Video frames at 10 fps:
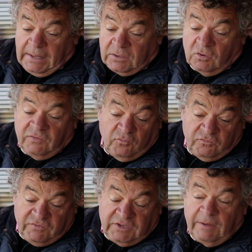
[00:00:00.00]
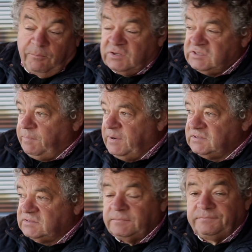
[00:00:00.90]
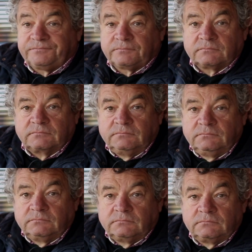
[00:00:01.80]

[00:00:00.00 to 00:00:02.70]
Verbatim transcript: et qu'il faut deviner un peu à sa place. Faire trois